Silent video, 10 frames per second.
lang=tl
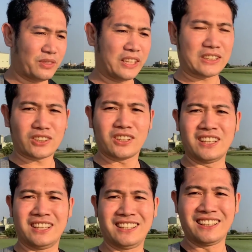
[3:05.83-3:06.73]
dito
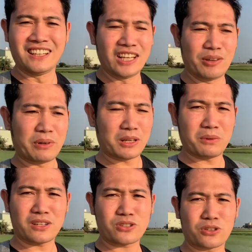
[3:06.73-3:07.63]
para
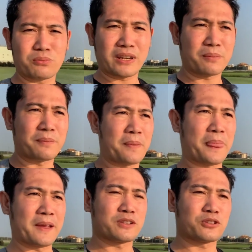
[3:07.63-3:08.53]
makasurvive
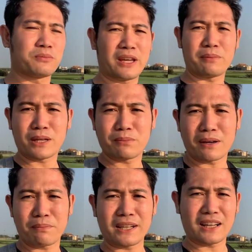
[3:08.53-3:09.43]
So may
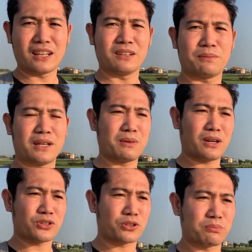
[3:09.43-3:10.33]
iba-ibang paraan para
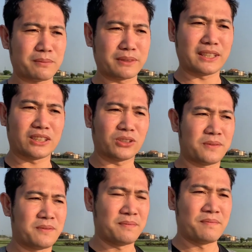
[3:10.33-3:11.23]
makasurvive dito.
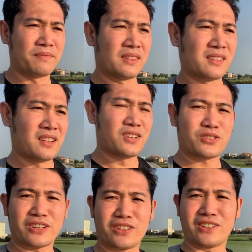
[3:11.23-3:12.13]

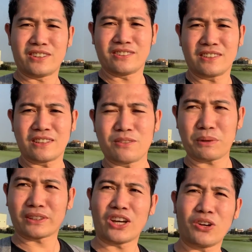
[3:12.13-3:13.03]
So yun,
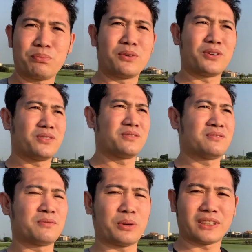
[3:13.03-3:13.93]
pag day off mo,
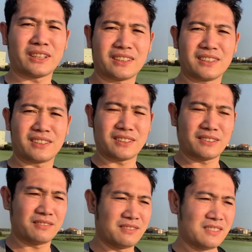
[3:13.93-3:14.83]
pwedeng
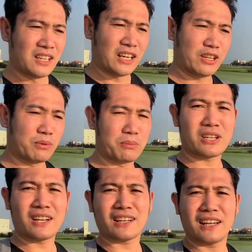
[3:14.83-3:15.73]
ay
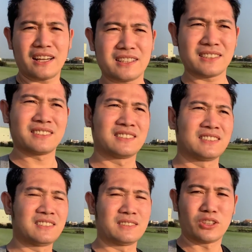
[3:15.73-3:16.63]
mamasyal ka,
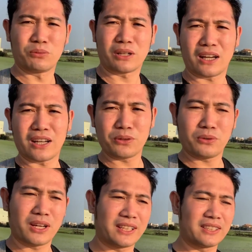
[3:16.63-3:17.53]
may
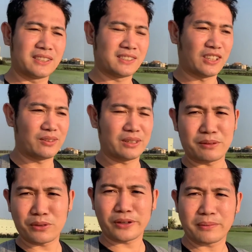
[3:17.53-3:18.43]
mag-unwind, and
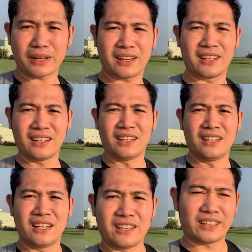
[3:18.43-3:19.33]
iba-iba.
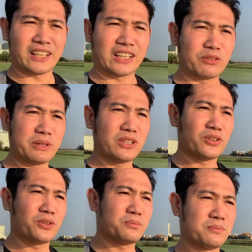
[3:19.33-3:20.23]

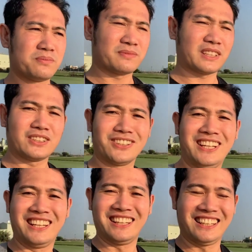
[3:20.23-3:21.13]
Nagiinom-inom, ganun.